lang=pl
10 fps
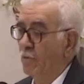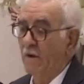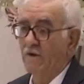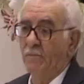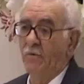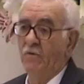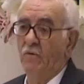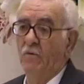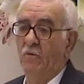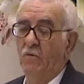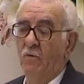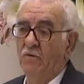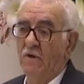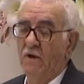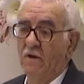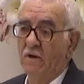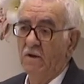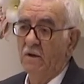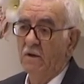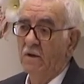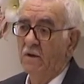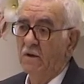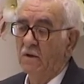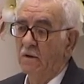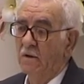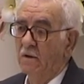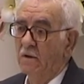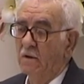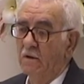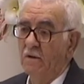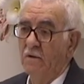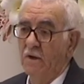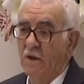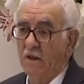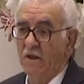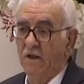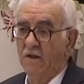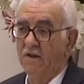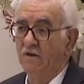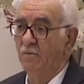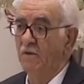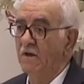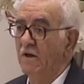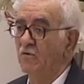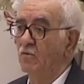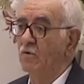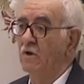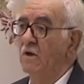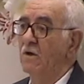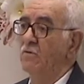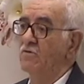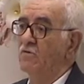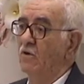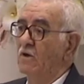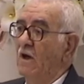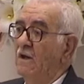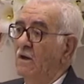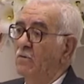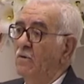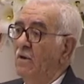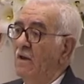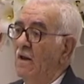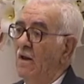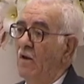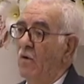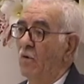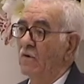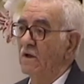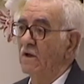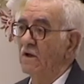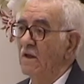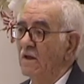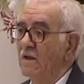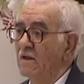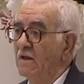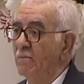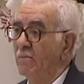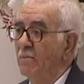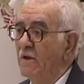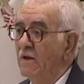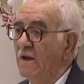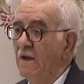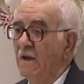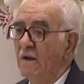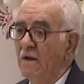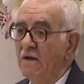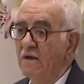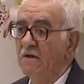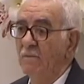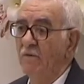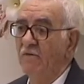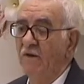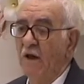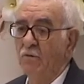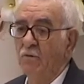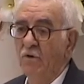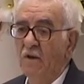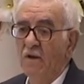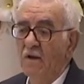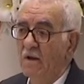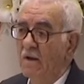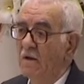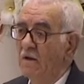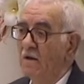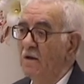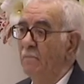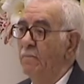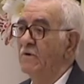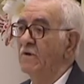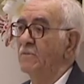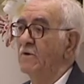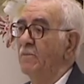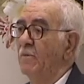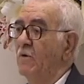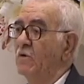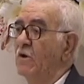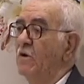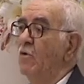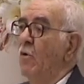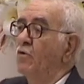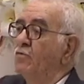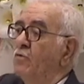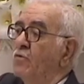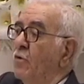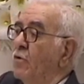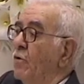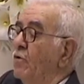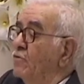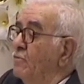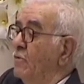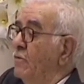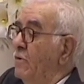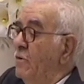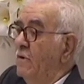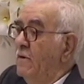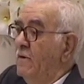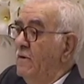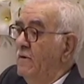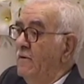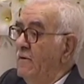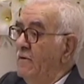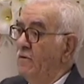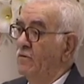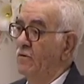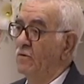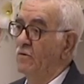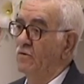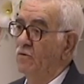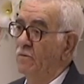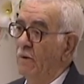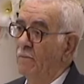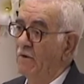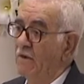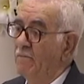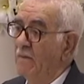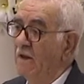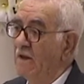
I władza nad wszystkim. Tomasz więc jak y, zobaczył rany Pana na jego rękach, jak zobaczył y, ranę w jego boku, uwierzył i powiedział, mój Bóg i mój Pan.